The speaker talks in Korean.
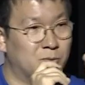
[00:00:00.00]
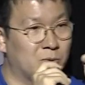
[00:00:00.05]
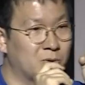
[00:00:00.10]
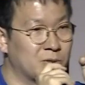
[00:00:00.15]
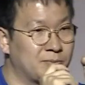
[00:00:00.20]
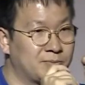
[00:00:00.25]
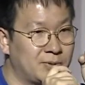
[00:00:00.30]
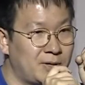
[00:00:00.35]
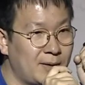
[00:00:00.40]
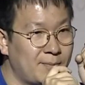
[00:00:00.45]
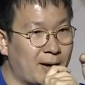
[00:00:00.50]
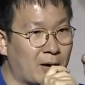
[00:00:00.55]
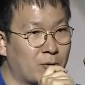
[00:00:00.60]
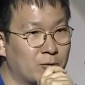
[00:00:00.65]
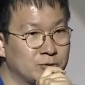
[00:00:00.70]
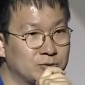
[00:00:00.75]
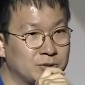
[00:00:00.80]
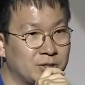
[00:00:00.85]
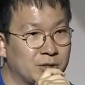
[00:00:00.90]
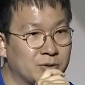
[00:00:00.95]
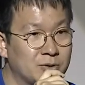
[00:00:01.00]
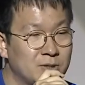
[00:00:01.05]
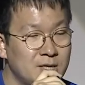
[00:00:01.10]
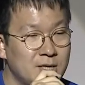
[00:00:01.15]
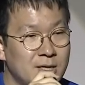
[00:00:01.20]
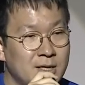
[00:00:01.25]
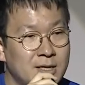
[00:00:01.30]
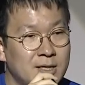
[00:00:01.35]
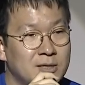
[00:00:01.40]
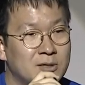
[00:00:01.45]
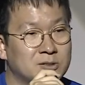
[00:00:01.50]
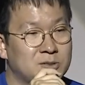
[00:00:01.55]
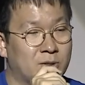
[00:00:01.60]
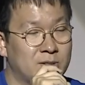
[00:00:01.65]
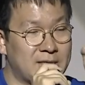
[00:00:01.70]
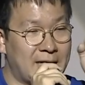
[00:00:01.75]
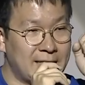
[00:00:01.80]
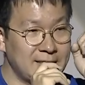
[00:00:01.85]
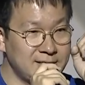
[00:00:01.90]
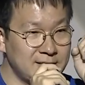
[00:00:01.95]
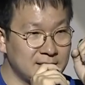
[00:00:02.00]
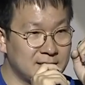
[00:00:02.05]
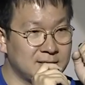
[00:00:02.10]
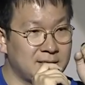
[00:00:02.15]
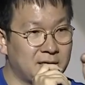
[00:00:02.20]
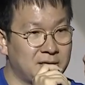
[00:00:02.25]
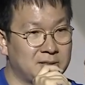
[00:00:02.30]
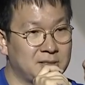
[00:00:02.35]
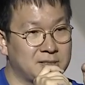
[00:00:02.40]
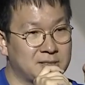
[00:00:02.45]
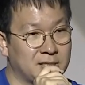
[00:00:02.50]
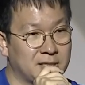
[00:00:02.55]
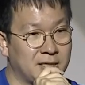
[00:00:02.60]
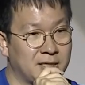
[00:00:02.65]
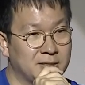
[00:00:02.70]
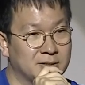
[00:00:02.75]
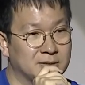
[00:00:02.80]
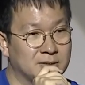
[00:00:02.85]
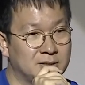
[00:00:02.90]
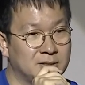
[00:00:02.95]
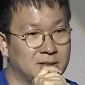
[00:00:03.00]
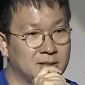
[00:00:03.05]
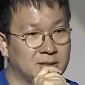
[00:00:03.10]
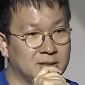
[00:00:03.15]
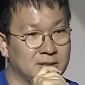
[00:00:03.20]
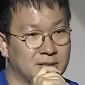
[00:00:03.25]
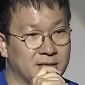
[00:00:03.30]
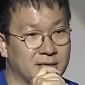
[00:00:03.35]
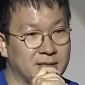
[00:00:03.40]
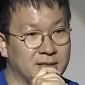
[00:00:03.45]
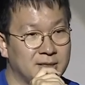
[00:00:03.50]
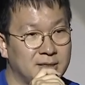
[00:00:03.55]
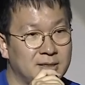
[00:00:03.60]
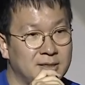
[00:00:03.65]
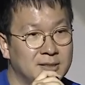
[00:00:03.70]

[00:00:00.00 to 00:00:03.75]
뭐 이 플랜 바꿔주세요. 이런 거 전에서 한참 기다려야 되잖아요. 네.